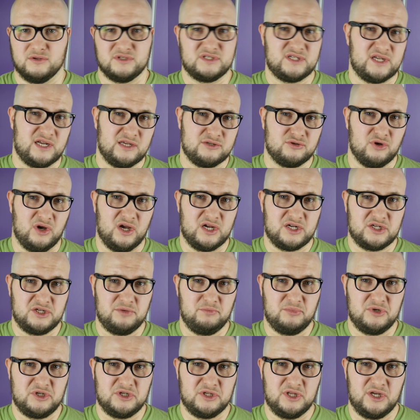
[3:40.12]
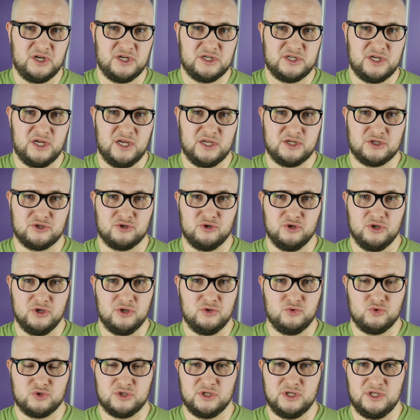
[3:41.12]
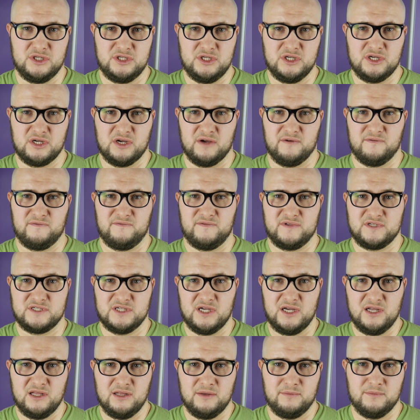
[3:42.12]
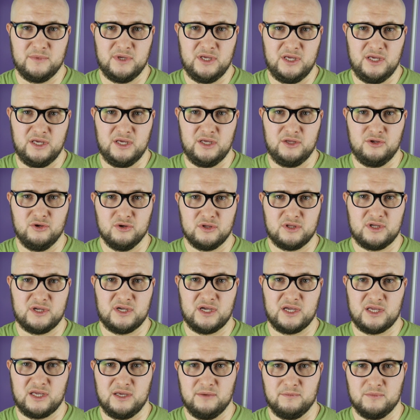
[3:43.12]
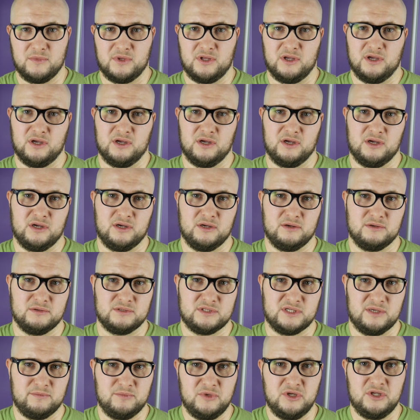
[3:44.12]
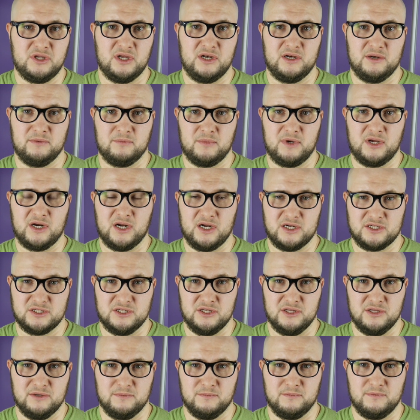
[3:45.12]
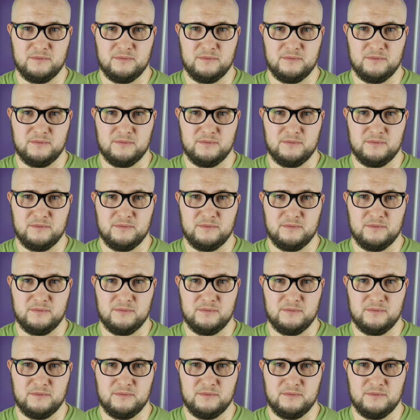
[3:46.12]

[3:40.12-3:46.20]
Он сразу ошибочно решает, что не нужно идти к официалам и идет к каким-то сомнительным гражданам.